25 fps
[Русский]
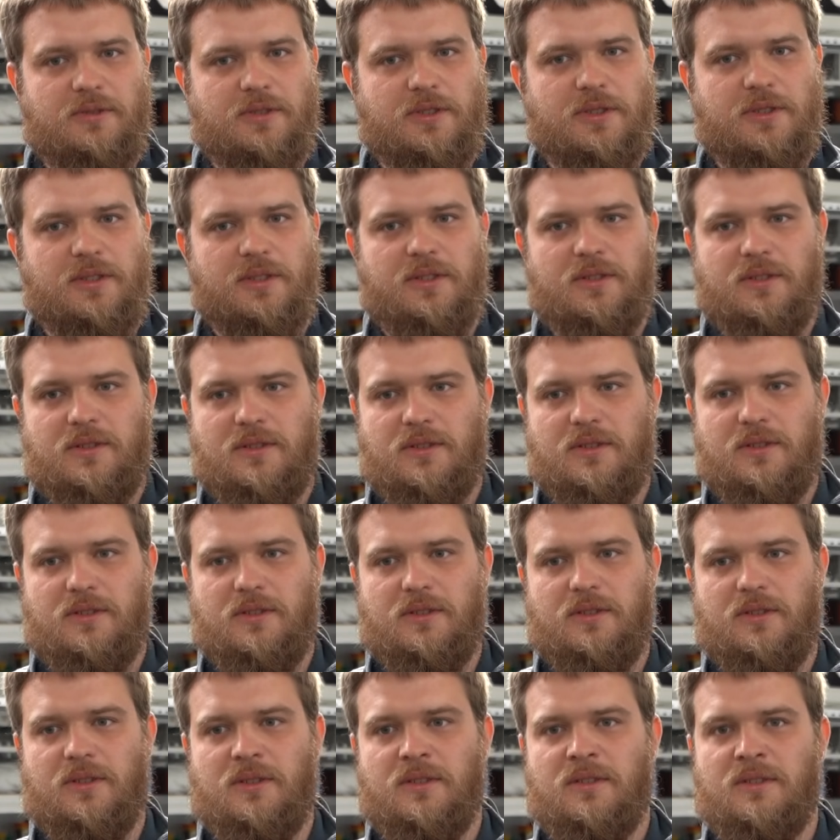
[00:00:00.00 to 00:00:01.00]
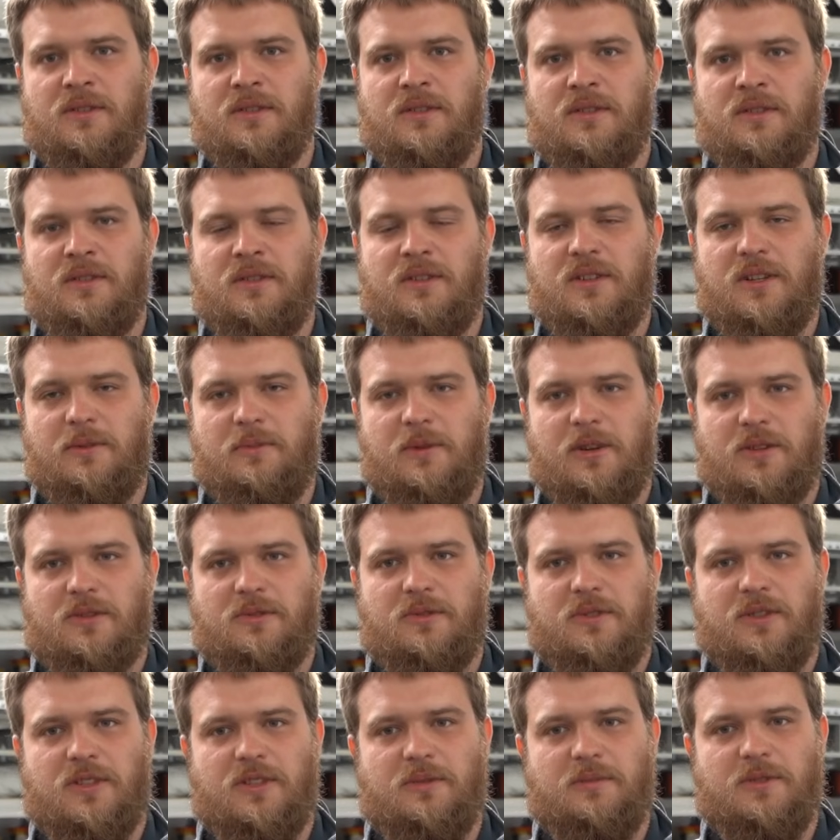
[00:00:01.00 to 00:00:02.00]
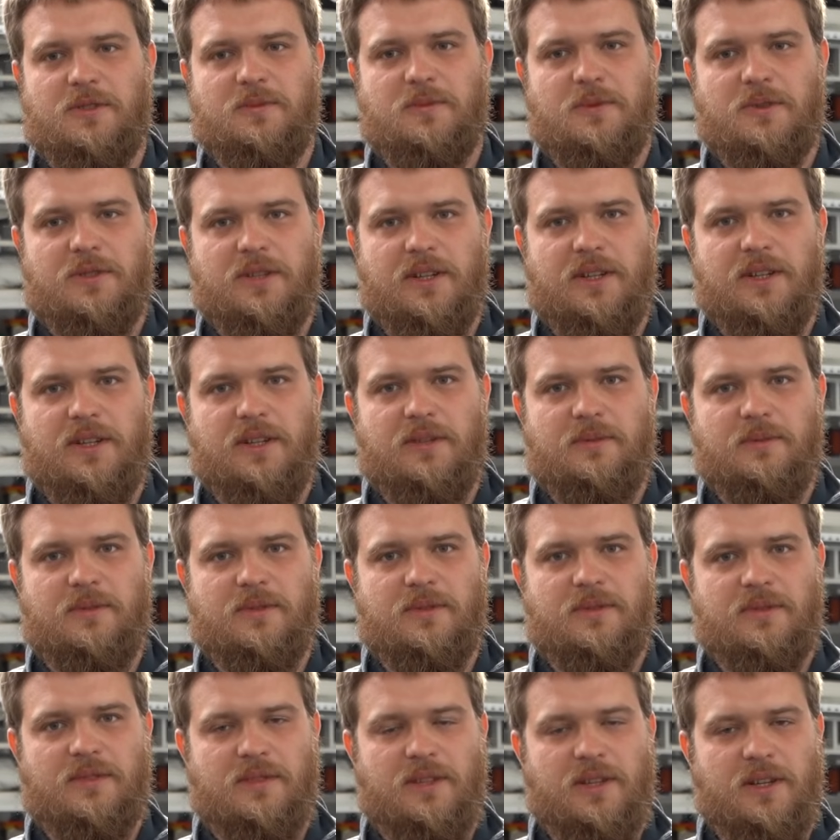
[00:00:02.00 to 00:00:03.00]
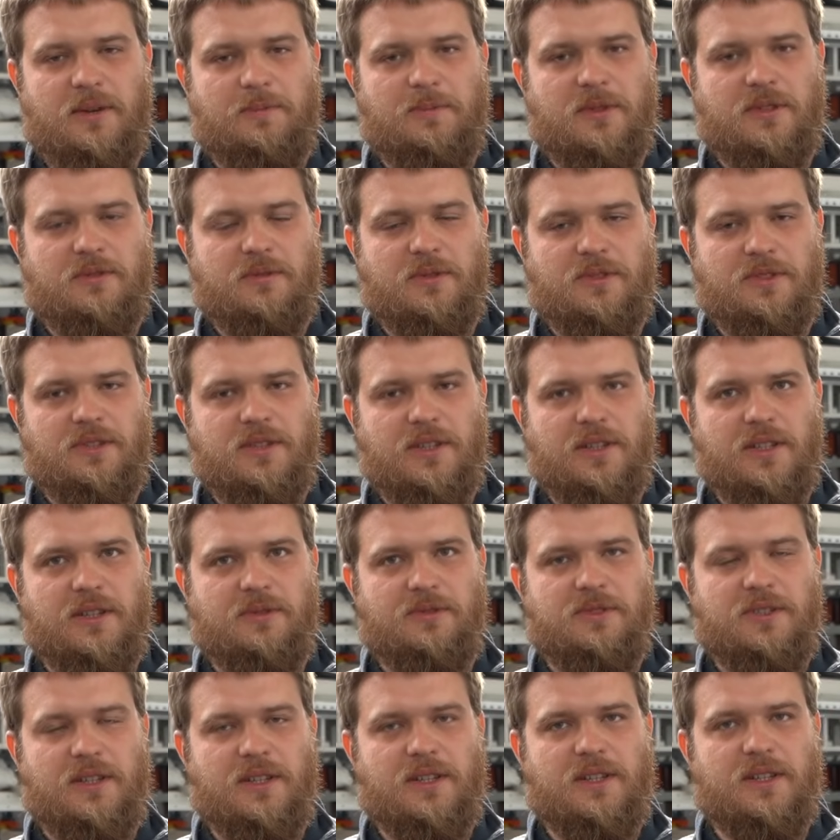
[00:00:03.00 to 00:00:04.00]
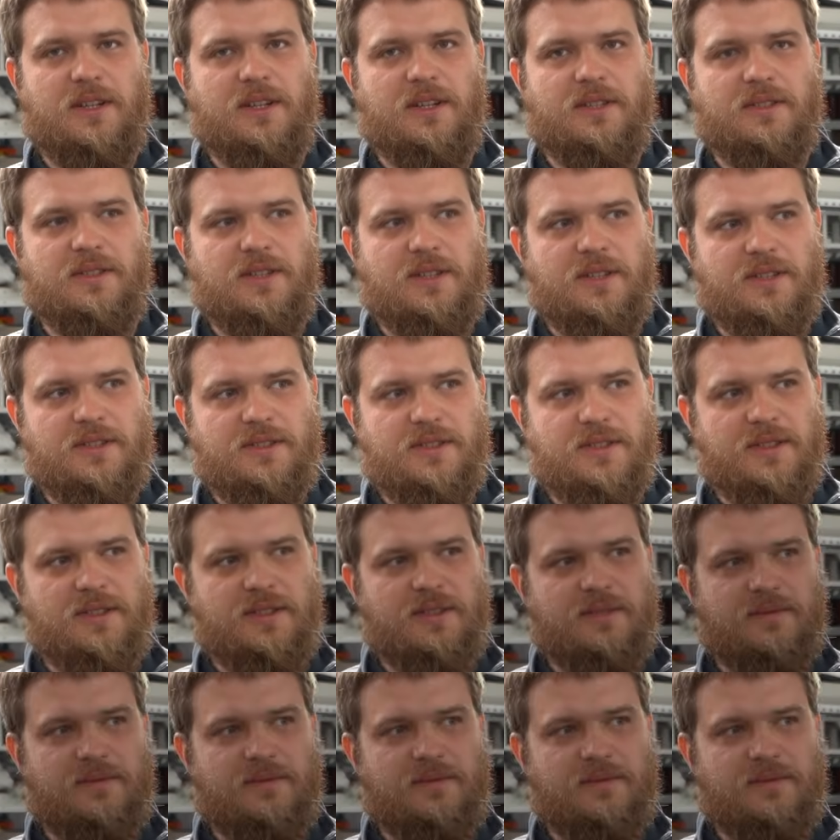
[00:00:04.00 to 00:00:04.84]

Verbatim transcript: уже к лабораторным испытаниям для подтверждения всех характеристик.